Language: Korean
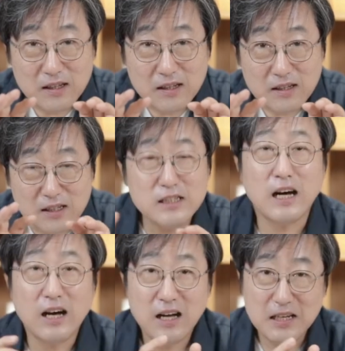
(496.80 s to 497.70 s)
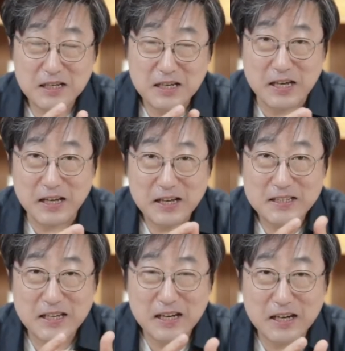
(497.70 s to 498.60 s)
틀리다, 이렇게
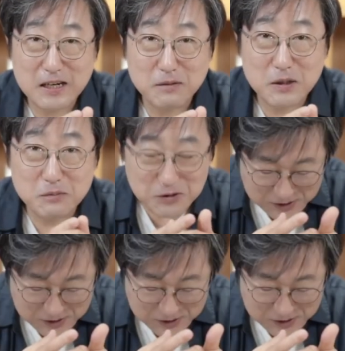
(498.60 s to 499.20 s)
생각을 합니다. 무슨